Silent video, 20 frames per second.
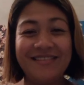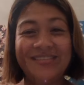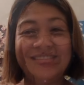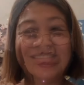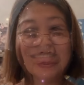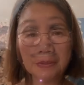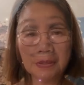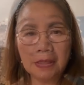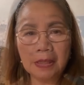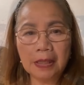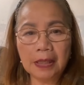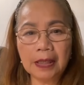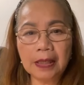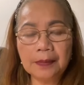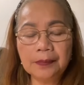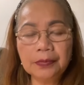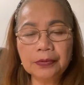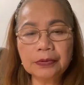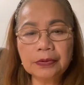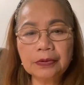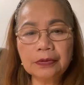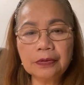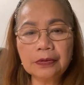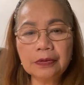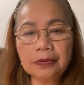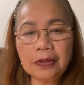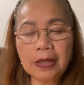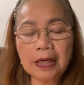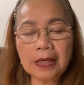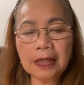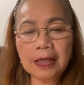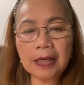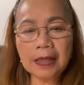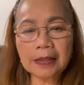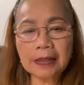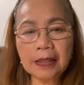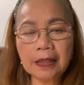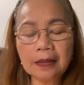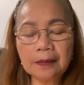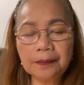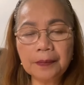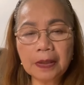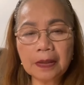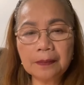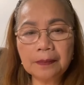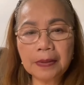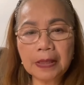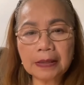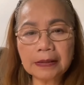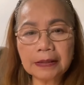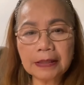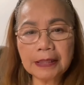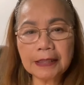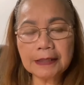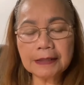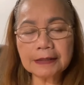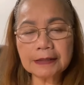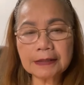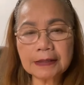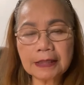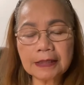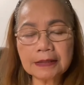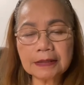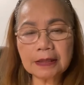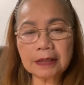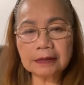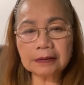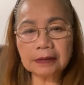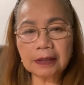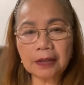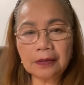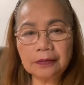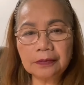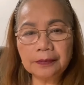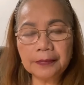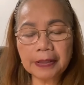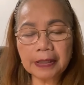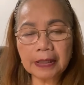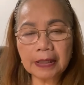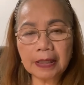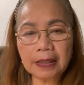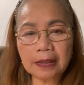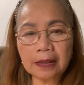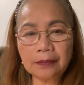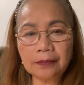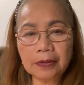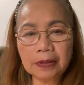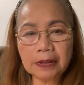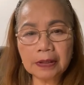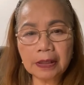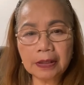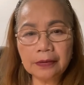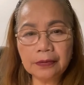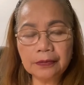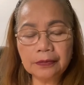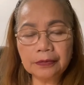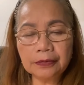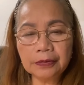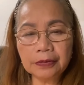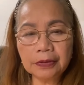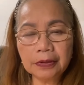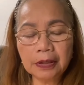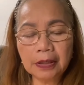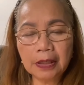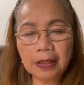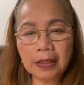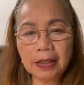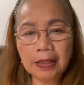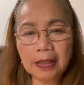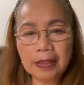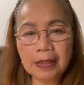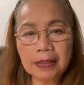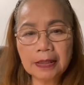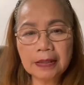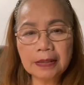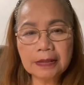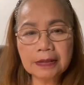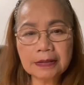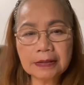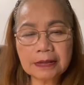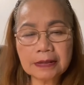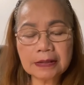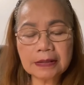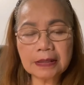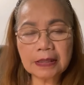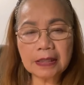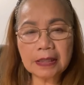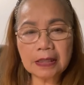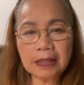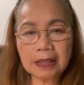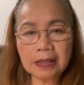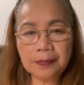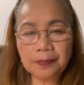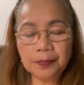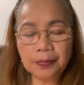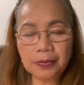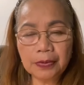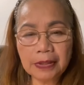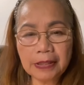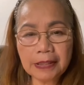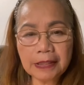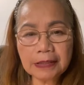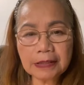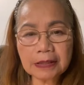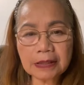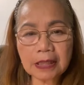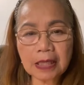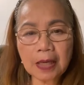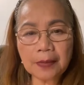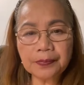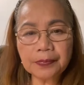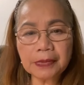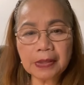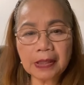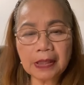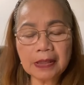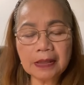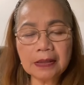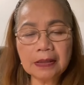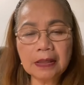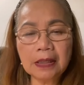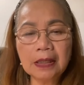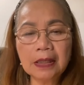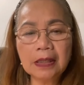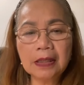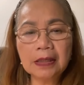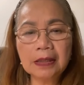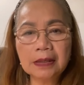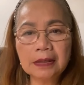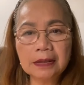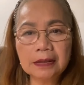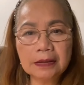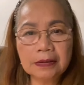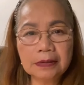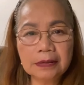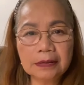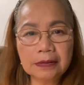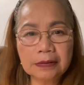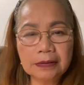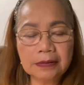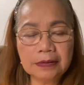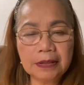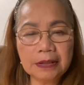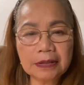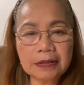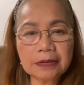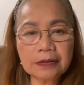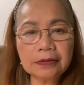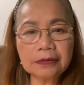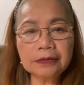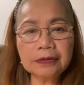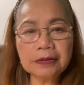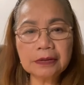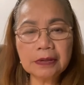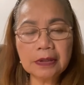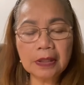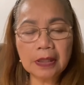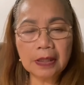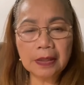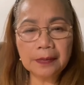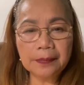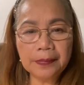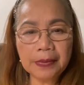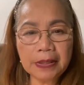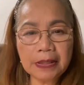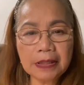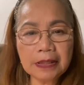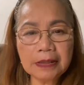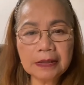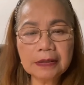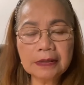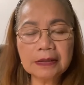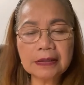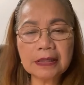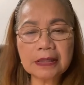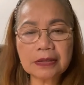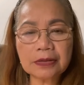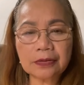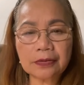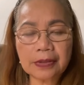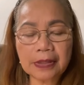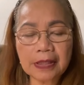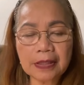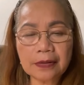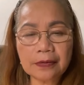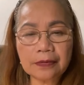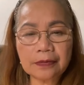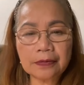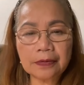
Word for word: Inaabot ko ang aking pagbati sa isang taong may kaarawan ngayon si Police Captain Jason B. Tesorero.